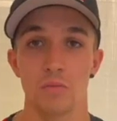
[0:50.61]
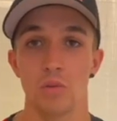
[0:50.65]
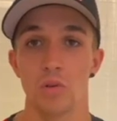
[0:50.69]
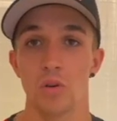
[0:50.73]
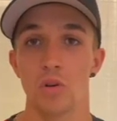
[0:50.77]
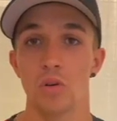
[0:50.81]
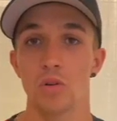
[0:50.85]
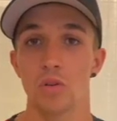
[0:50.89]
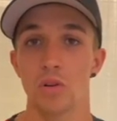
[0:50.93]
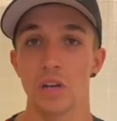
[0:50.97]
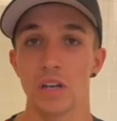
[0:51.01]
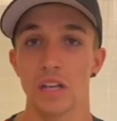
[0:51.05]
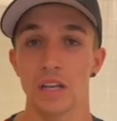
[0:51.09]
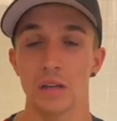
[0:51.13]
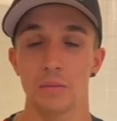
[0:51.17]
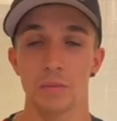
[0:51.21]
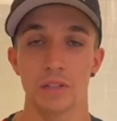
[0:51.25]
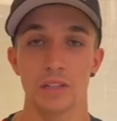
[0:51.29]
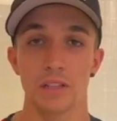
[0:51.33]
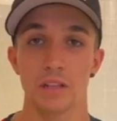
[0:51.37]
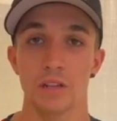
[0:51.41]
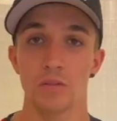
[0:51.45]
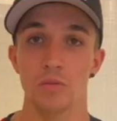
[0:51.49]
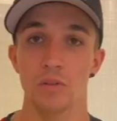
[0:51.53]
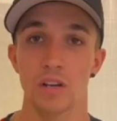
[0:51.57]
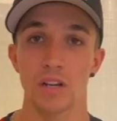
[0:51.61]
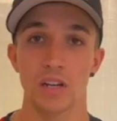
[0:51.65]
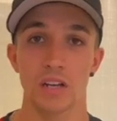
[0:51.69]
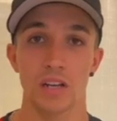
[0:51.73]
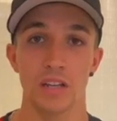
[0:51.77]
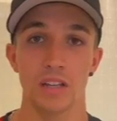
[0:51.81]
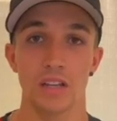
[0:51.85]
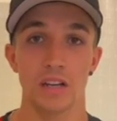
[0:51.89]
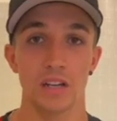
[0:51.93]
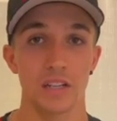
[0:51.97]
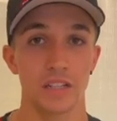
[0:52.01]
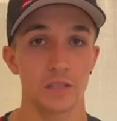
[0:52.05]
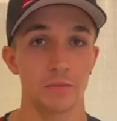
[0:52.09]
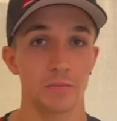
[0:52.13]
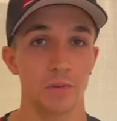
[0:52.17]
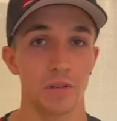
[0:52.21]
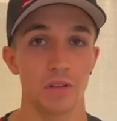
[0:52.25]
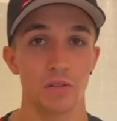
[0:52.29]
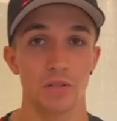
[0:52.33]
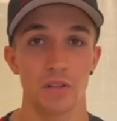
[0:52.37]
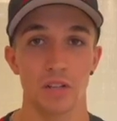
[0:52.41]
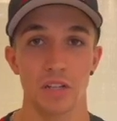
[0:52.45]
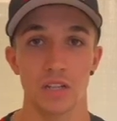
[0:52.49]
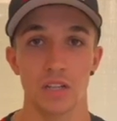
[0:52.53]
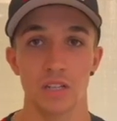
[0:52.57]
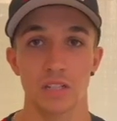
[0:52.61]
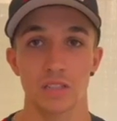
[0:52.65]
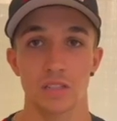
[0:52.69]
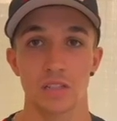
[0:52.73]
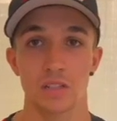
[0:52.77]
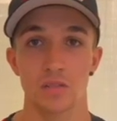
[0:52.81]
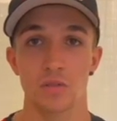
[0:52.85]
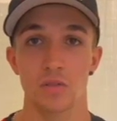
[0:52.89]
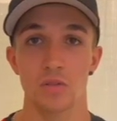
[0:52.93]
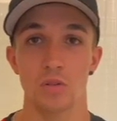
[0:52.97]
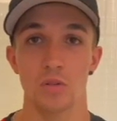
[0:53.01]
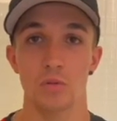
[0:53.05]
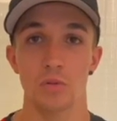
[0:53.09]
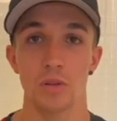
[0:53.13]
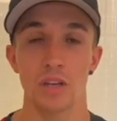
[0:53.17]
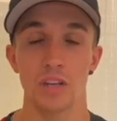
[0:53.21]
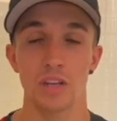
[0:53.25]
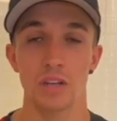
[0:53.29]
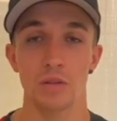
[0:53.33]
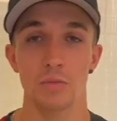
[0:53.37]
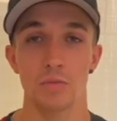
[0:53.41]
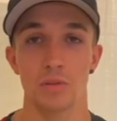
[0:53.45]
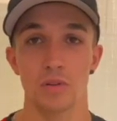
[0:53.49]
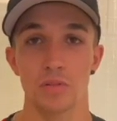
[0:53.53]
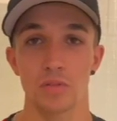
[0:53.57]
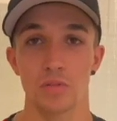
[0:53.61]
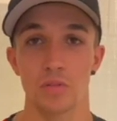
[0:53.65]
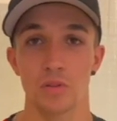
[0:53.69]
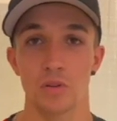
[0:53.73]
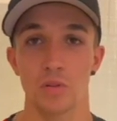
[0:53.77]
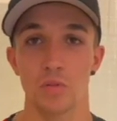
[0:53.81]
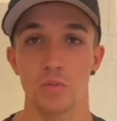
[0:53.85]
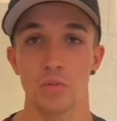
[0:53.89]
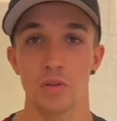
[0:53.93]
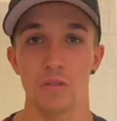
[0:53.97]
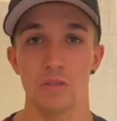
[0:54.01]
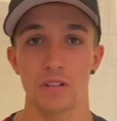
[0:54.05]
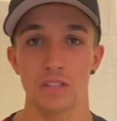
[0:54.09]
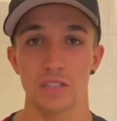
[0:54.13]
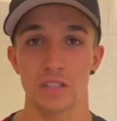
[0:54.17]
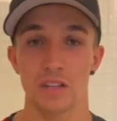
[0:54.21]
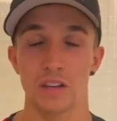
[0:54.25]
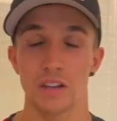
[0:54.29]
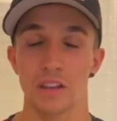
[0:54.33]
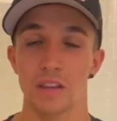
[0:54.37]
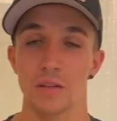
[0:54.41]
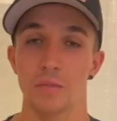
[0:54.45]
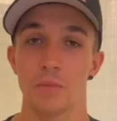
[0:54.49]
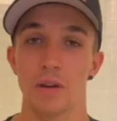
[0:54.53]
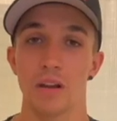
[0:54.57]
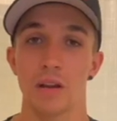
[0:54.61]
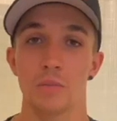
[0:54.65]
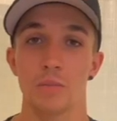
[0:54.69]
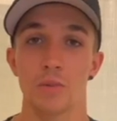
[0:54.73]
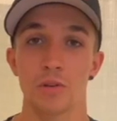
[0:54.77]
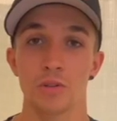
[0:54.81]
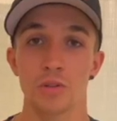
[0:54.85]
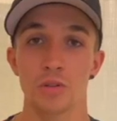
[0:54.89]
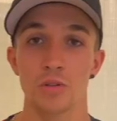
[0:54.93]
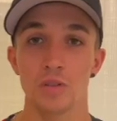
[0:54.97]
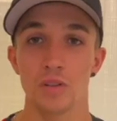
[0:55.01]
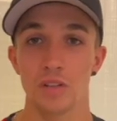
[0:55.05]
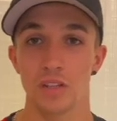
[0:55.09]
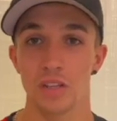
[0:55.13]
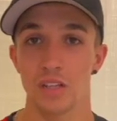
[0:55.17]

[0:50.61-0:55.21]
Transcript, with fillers: Luego Liam ha mantenido una caída que espero que esté todo bien y pronto vuelva a estar encima de la moto.